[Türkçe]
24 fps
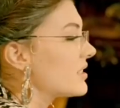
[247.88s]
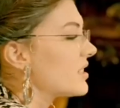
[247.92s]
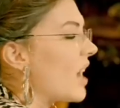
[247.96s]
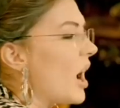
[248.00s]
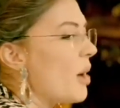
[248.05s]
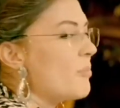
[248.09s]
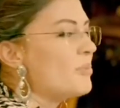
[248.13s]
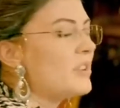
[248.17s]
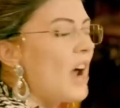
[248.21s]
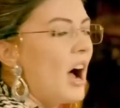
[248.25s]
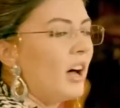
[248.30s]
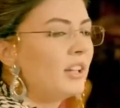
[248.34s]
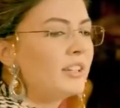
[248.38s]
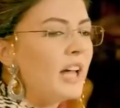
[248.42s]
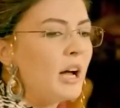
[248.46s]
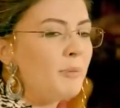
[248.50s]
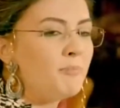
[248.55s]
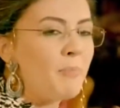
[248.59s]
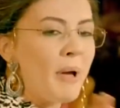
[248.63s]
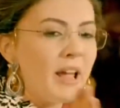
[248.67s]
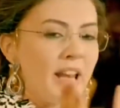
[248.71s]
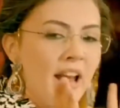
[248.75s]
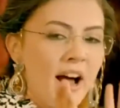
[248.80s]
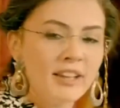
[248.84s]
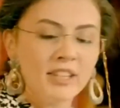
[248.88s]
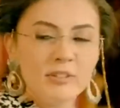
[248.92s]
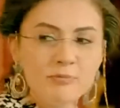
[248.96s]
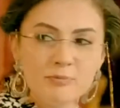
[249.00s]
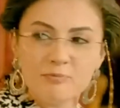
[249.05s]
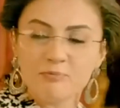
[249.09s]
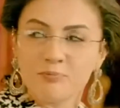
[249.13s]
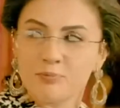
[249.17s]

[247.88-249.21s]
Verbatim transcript: Sabri Allah belanı...